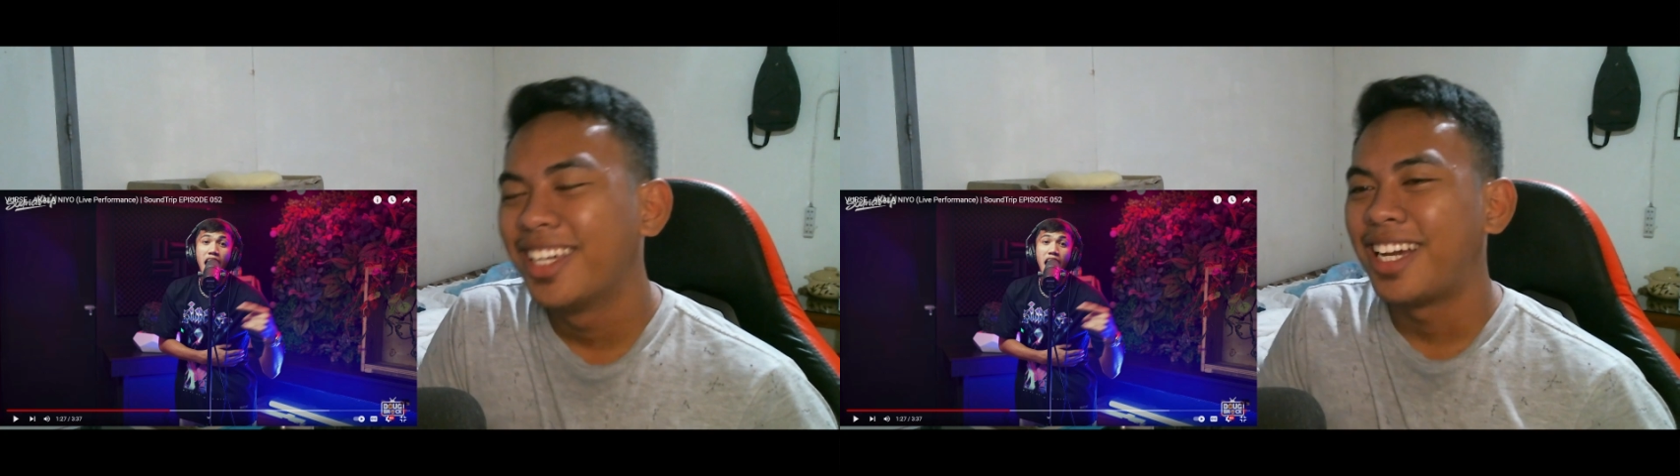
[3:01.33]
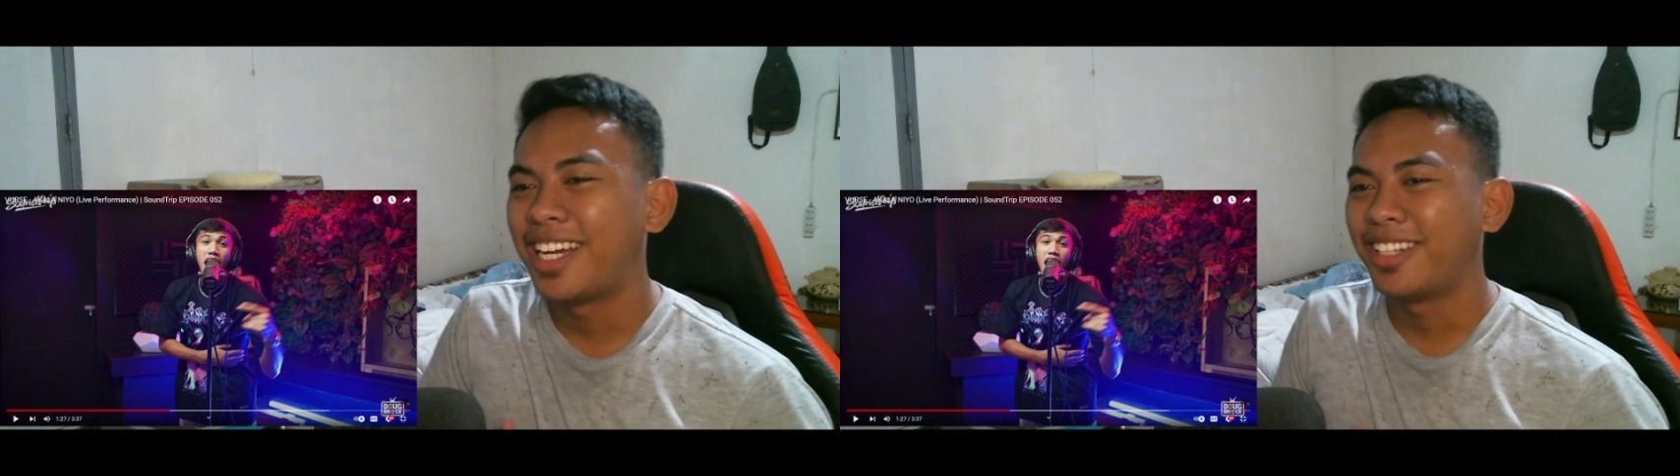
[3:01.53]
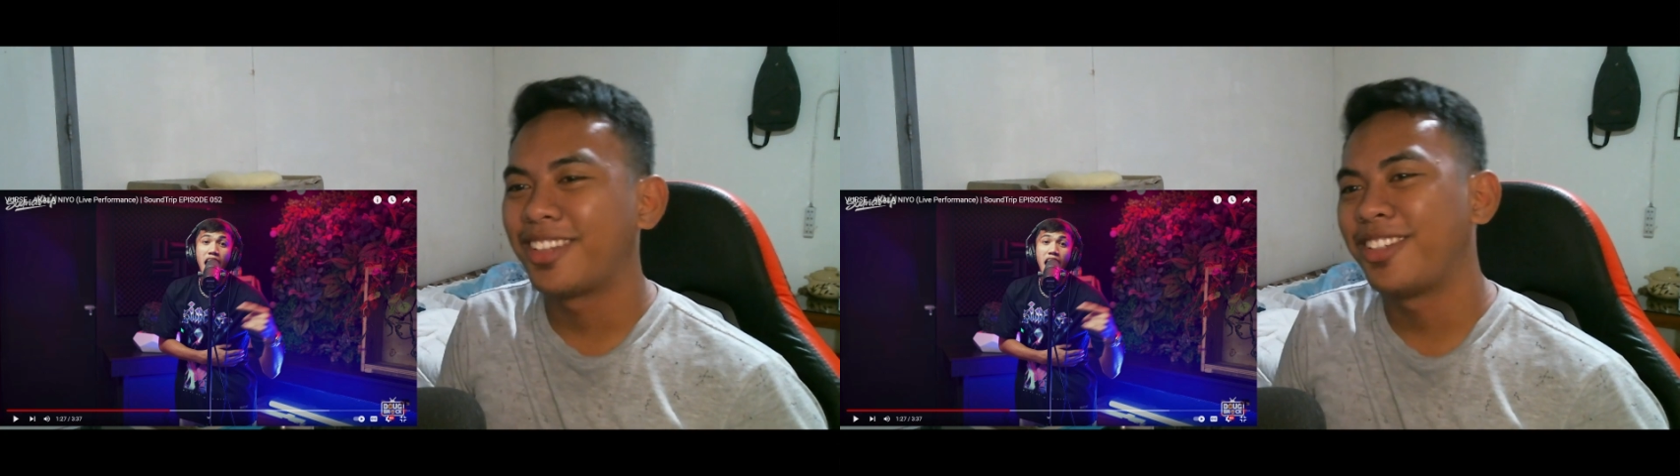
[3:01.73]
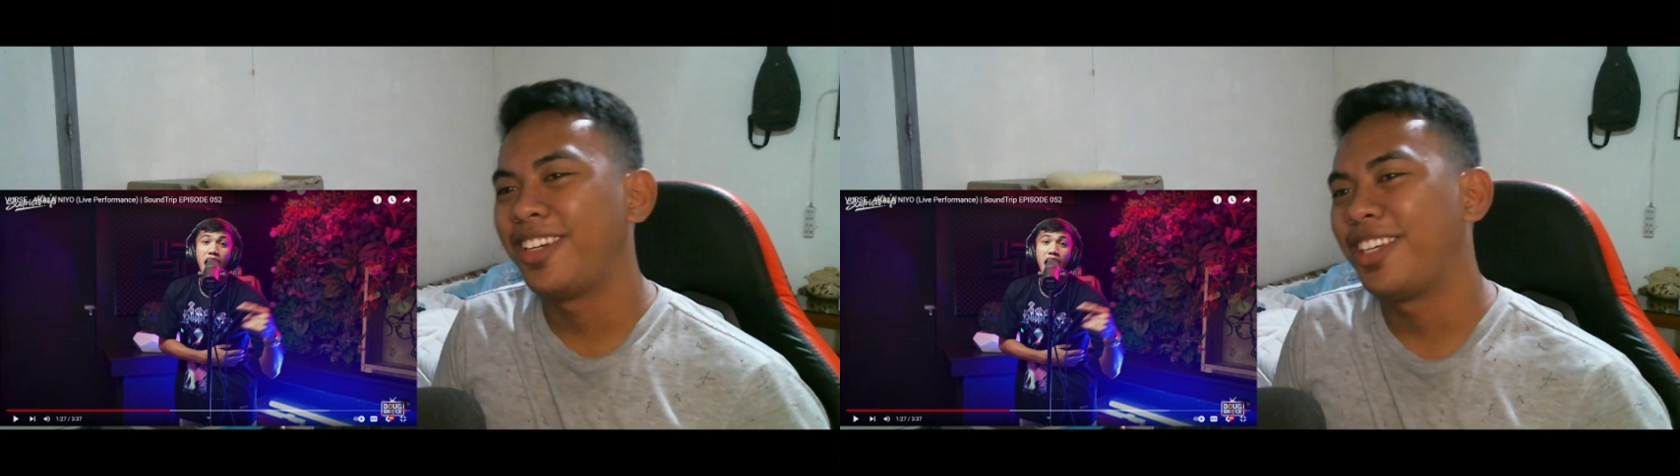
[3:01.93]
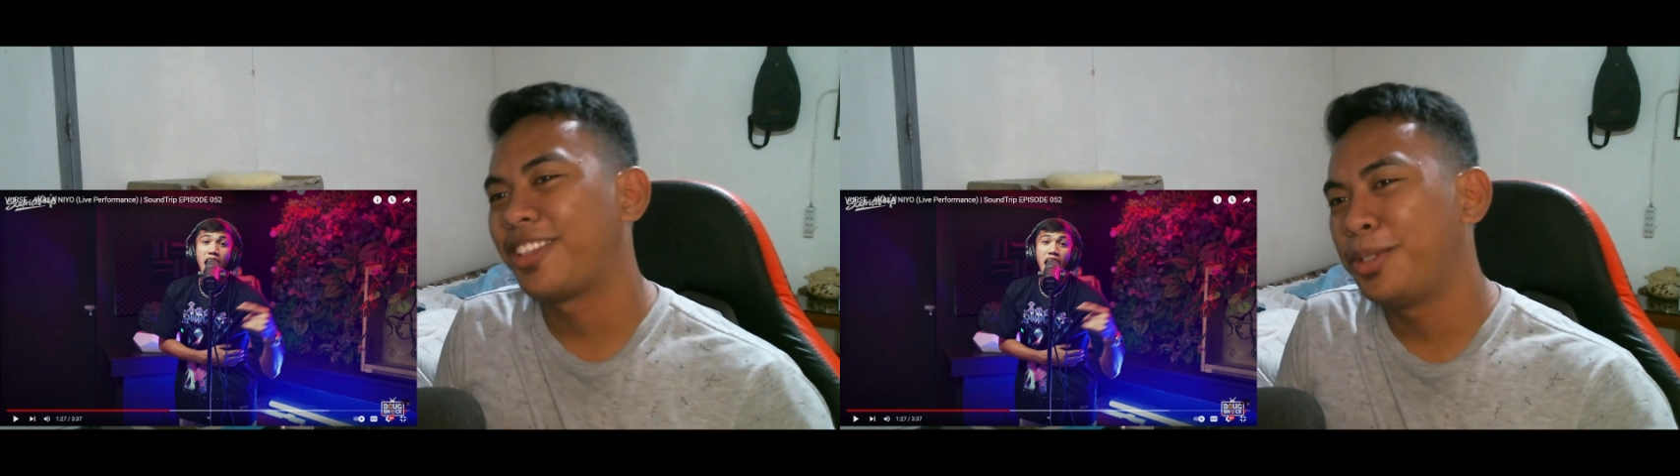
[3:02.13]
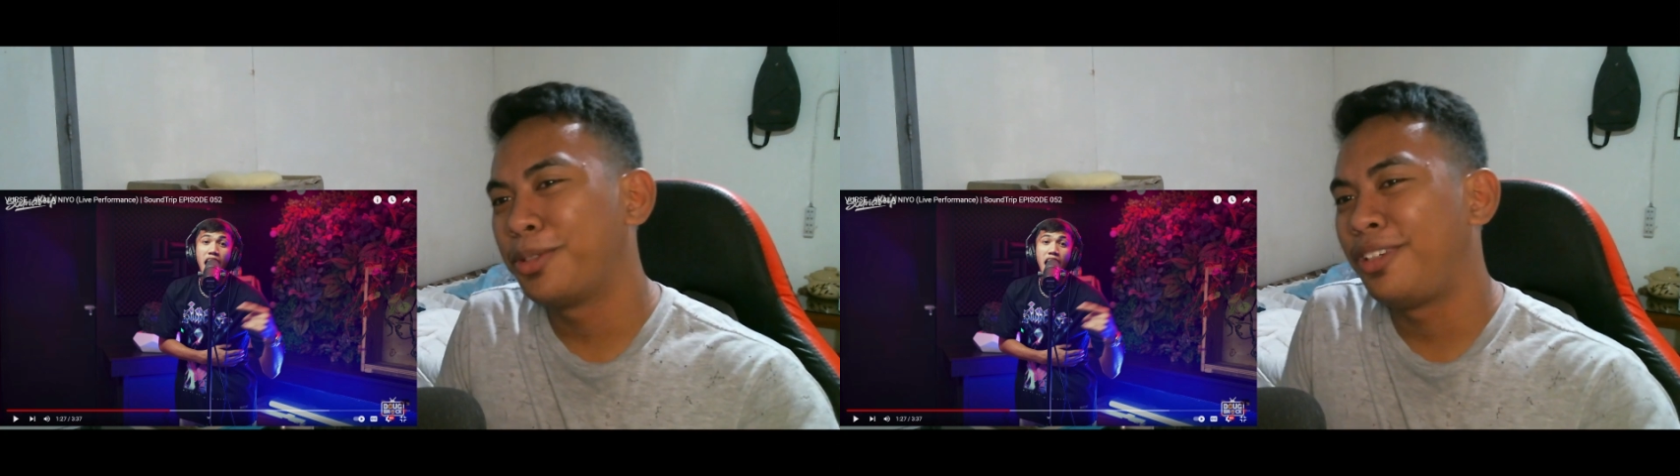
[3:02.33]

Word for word: ano to eh ito yung